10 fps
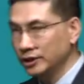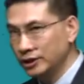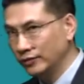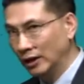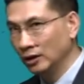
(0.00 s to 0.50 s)
这个
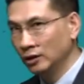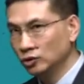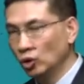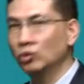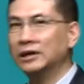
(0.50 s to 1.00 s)
地方。
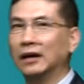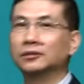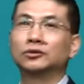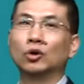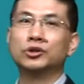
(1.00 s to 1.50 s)
通
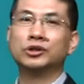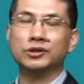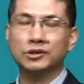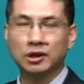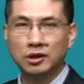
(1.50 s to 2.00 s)
常都
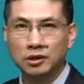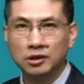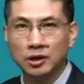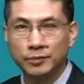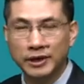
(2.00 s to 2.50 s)
是
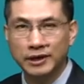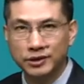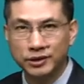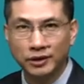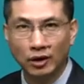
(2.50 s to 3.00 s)
个别
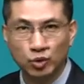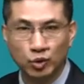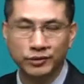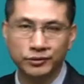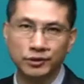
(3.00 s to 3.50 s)
几道
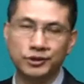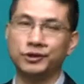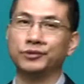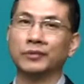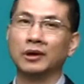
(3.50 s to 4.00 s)
选择
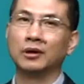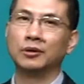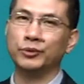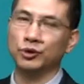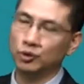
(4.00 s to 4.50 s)
题，
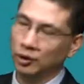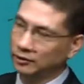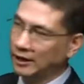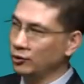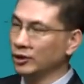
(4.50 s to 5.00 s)
比如
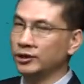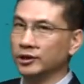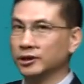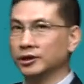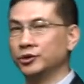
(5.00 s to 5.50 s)
说单选
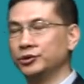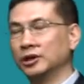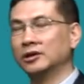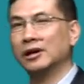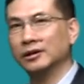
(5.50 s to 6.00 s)
题可能有一
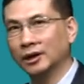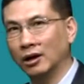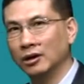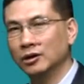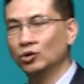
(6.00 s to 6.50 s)
道到两
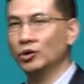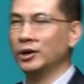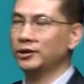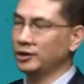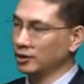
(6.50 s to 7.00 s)
道，多
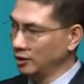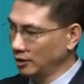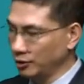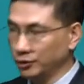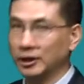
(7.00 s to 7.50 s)
选题可
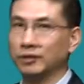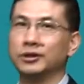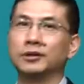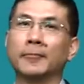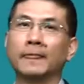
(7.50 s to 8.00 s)
能有一道
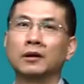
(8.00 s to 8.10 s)
题